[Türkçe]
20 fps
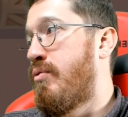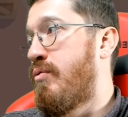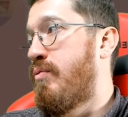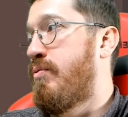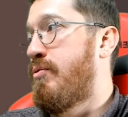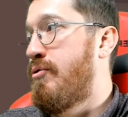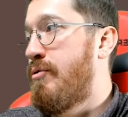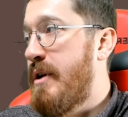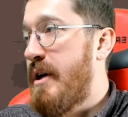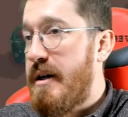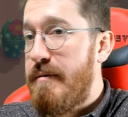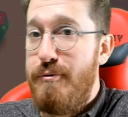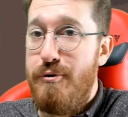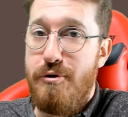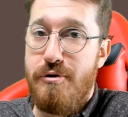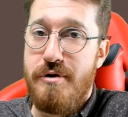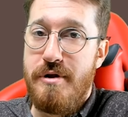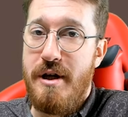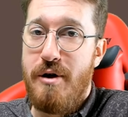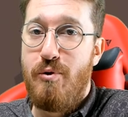Bu, bunlar
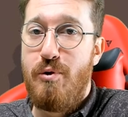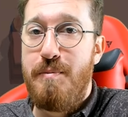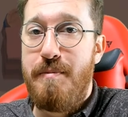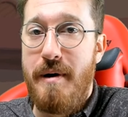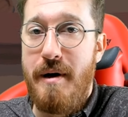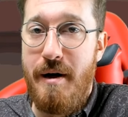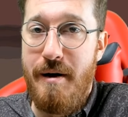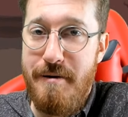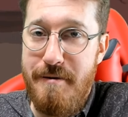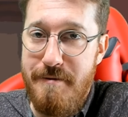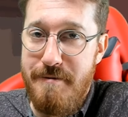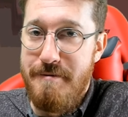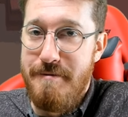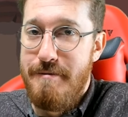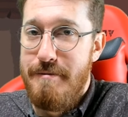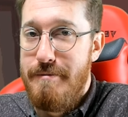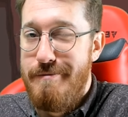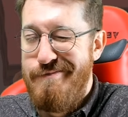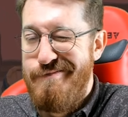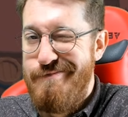mı yüksek kupa?
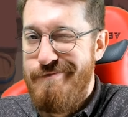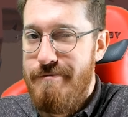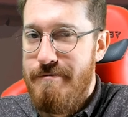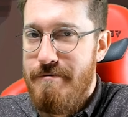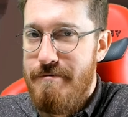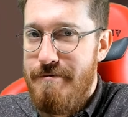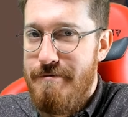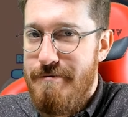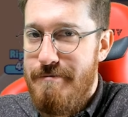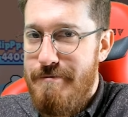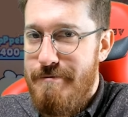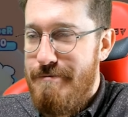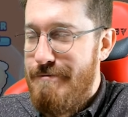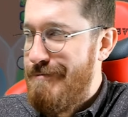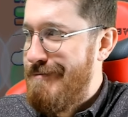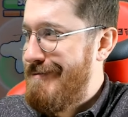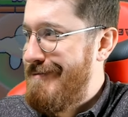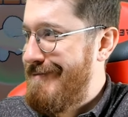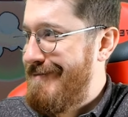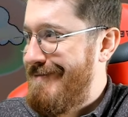Biz
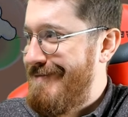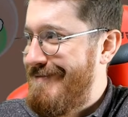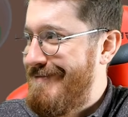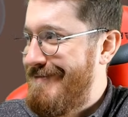çok iyiyiz.